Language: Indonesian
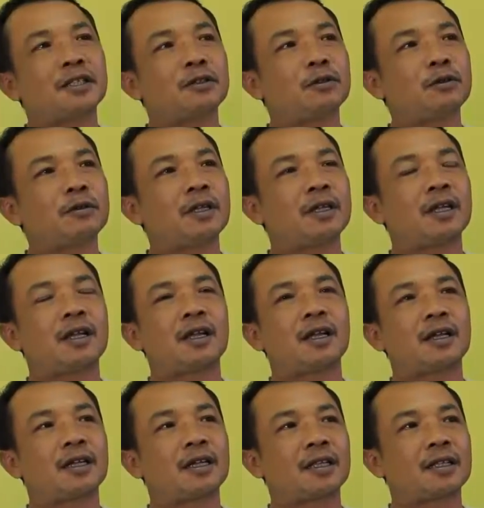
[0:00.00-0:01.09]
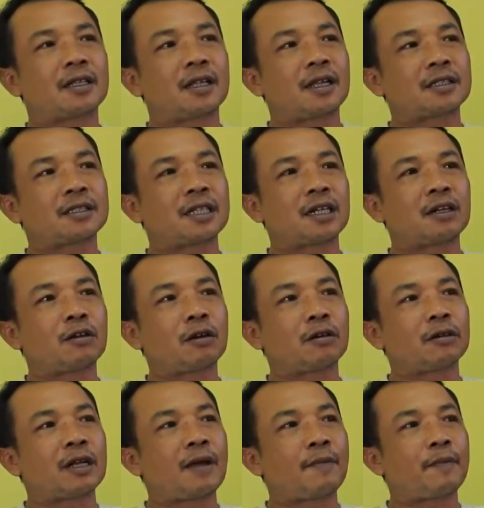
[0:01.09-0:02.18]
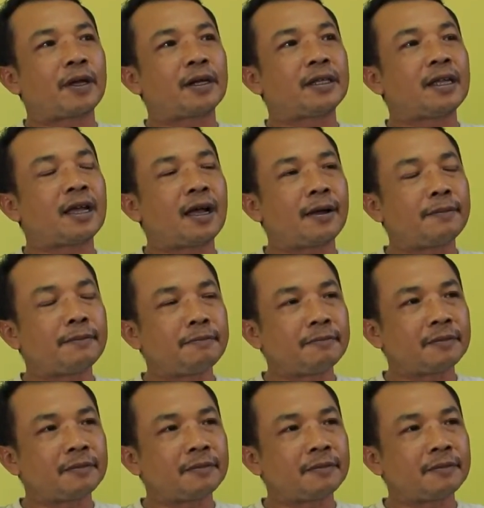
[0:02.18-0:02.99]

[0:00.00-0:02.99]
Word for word: itu ya kita serok 8 jam